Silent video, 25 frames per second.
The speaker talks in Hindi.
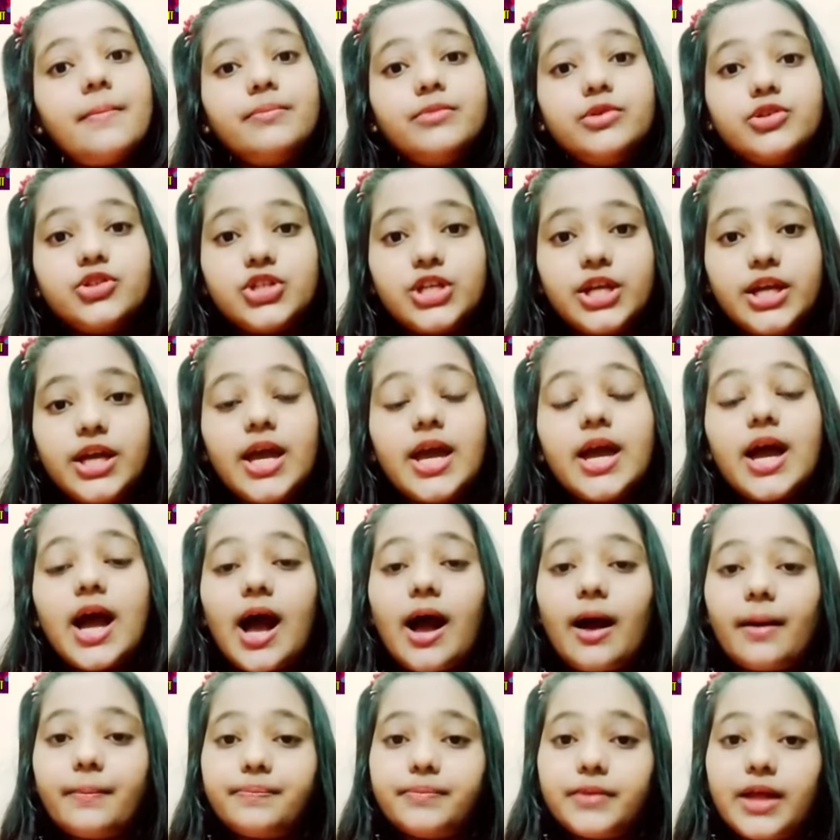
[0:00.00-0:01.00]
मुझे
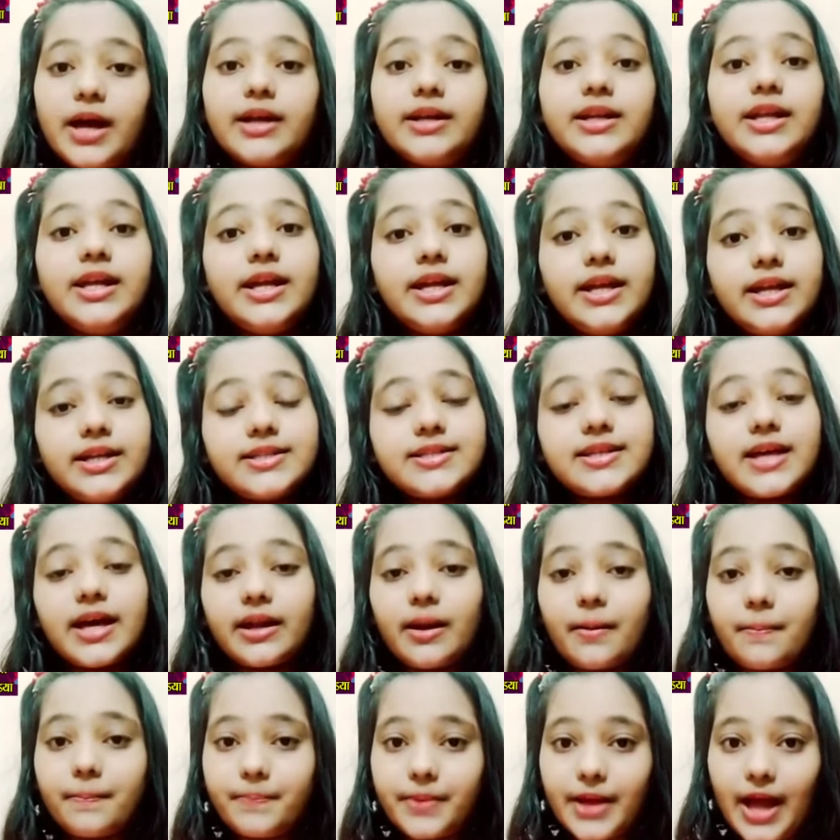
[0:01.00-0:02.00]
अपना ढेर
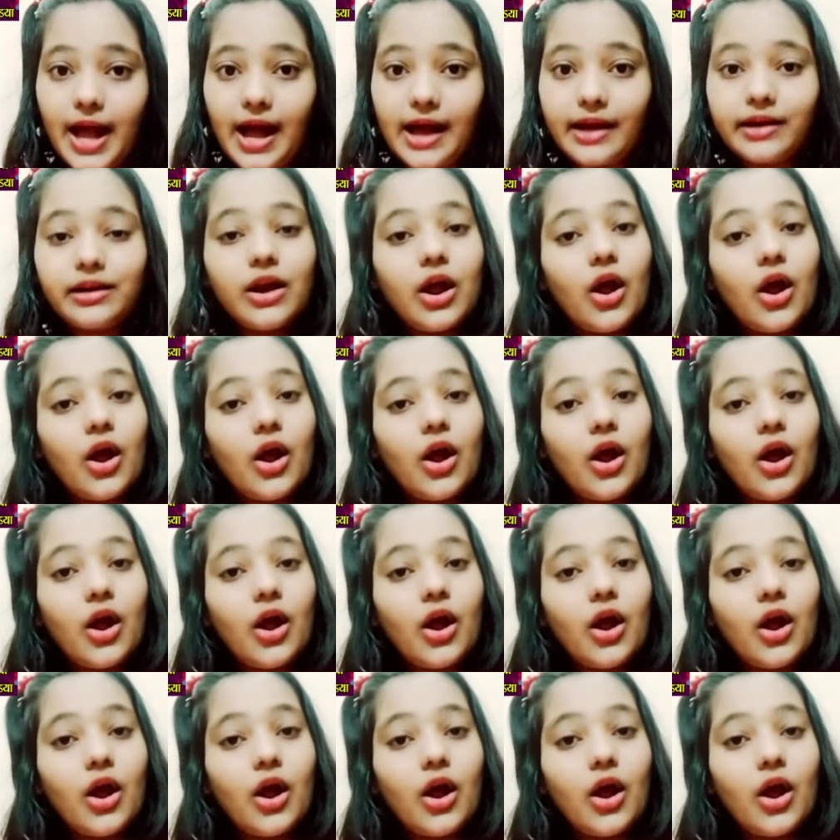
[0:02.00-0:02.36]
सारा प्यार